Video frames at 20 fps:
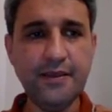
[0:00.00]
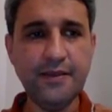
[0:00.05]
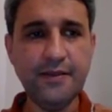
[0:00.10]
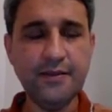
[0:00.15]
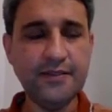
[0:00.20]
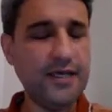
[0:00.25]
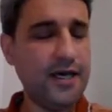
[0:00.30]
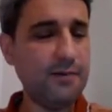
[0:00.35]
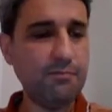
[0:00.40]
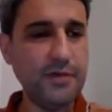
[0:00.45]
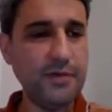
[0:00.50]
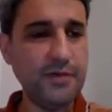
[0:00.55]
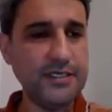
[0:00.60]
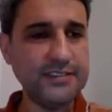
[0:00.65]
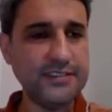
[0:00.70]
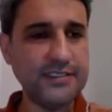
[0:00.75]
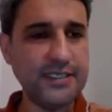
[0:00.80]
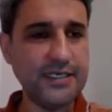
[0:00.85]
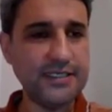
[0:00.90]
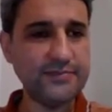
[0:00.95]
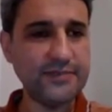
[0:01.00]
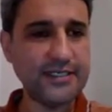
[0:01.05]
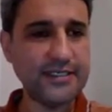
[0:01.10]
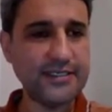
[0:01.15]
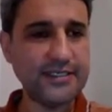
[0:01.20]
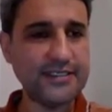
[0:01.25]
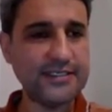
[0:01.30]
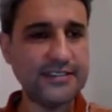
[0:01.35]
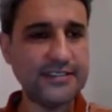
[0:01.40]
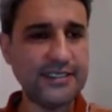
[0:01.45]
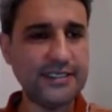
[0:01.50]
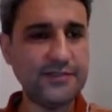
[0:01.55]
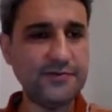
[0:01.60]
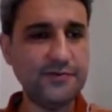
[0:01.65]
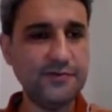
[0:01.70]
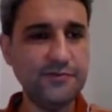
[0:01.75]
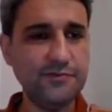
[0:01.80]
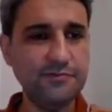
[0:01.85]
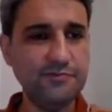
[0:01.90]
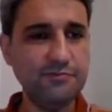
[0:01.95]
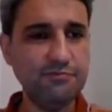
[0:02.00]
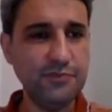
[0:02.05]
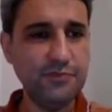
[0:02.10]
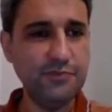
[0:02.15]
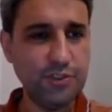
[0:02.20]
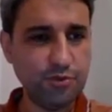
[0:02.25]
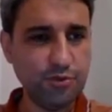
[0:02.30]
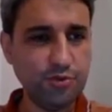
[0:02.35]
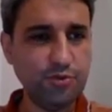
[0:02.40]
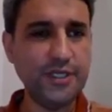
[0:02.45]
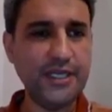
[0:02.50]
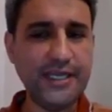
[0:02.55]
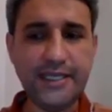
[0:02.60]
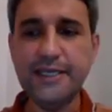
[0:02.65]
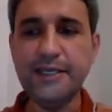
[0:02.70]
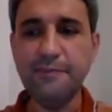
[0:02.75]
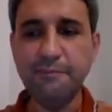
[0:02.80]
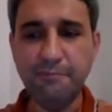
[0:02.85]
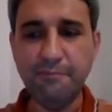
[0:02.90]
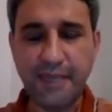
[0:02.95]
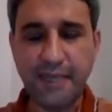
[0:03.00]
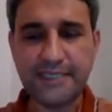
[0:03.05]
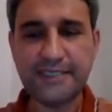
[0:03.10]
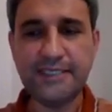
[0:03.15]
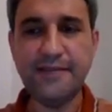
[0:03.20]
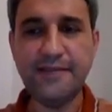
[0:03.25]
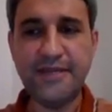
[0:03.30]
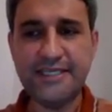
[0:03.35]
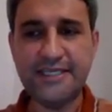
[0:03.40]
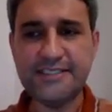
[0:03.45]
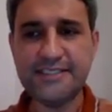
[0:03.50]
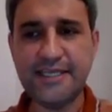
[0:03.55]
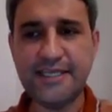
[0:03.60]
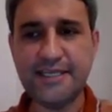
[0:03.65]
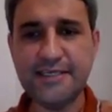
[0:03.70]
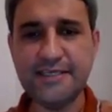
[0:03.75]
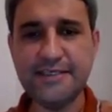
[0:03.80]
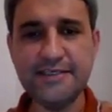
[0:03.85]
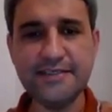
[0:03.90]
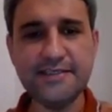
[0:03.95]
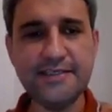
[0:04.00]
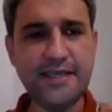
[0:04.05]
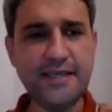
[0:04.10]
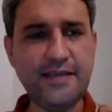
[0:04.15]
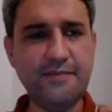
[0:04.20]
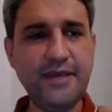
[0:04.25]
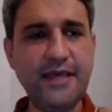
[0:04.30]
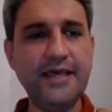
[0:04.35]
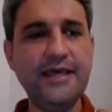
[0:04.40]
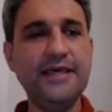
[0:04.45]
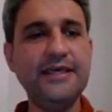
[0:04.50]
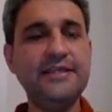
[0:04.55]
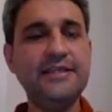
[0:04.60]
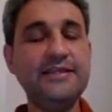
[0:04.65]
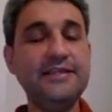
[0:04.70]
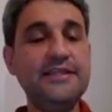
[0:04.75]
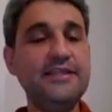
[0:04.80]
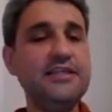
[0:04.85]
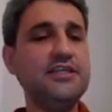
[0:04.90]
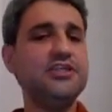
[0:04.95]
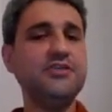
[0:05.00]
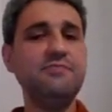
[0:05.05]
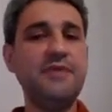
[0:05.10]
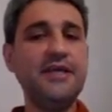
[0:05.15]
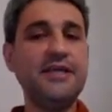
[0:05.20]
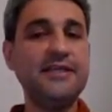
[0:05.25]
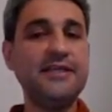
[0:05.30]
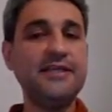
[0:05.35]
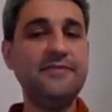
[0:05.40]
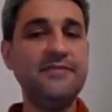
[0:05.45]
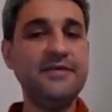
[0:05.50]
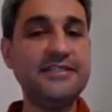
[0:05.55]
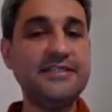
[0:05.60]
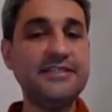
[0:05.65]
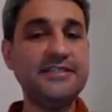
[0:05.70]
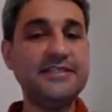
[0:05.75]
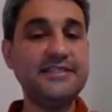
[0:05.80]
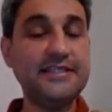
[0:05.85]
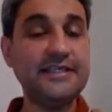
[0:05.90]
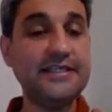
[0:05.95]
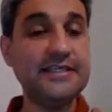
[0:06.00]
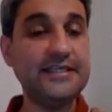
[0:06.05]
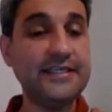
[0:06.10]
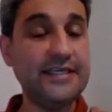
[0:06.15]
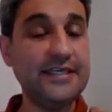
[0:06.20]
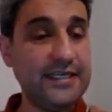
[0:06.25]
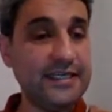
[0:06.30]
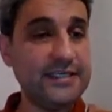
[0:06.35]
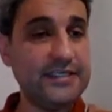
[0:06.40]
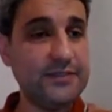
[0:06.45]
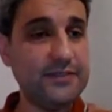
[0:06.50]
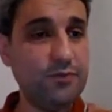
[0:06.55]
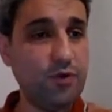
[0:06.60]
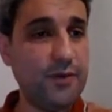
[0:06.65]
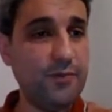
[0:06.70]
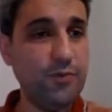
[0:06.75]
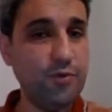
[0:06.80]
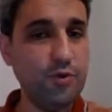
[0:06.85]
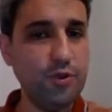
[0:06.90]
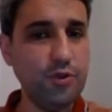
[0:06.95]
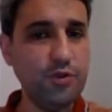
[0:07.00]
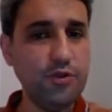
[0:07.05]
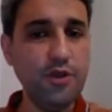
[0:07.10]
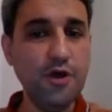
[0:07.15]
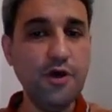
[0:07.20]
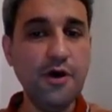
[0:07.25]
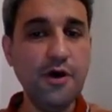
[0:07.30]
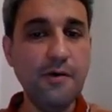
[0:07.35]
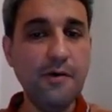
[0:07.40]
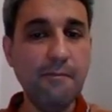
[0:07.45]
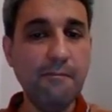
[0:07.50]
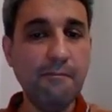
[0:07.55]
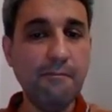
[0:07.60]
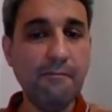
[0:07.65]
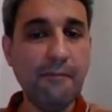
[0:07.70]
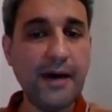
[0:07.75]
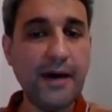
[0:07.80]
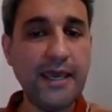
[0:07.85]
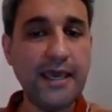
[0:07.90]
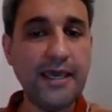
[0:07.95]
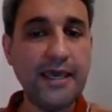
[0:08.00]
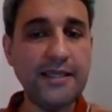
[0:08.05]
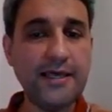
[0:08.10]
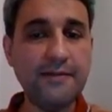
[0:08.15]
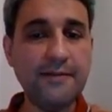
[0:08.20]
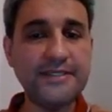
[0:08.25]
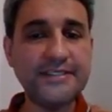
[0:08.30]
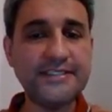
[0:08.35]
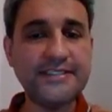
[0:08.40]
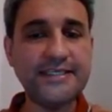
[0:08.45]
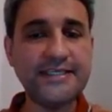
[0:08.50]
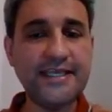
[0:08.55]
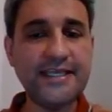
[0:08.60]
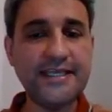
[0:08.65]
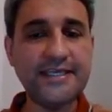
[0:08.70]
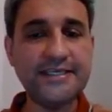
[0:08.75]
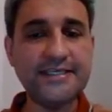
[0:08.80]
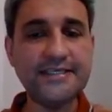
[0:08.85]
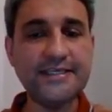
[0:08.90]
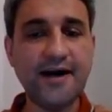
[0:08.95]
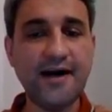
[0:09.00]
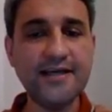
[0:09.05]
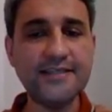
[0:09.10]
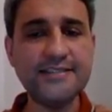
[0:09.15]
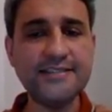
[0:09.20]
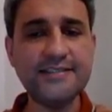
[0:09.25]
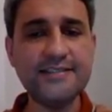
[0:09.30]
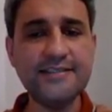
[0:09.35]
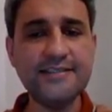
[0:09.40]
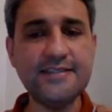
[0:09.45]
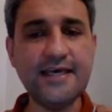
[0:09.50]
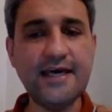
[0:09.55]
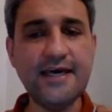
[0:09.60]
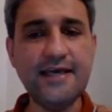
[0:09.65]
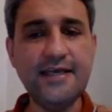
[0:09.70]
ne yapmanız lazım arkadaşlar? Bir süre beklemeniz gerekir değil mi? Niçin beklemesi gerekir bu hamurun? Mayalanması gerekir. Aslında